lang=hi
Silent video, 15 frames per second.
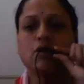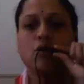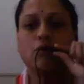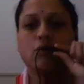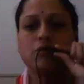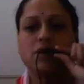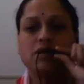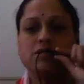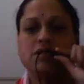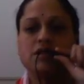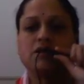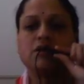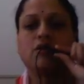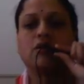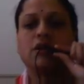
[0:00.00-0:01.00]
कॉपरेट
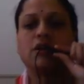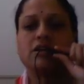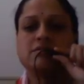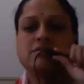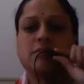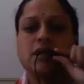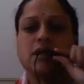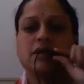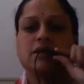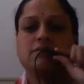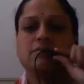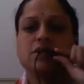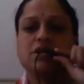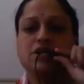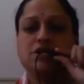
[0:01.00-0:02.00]
सिक्योरिटीज़
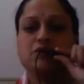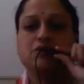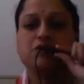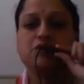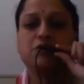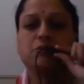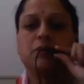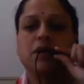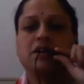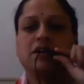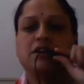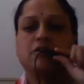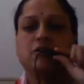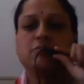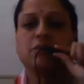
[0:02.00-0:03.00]
मार्केट में न्यू इशू
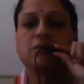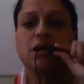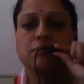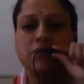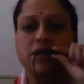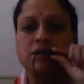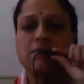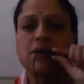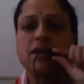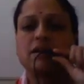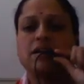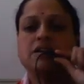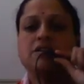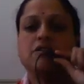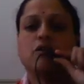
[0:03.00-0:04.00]
मार्केट और प्राइमरी
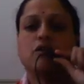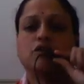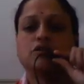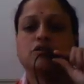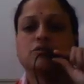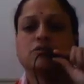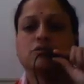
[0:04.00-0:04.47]
मार्केट और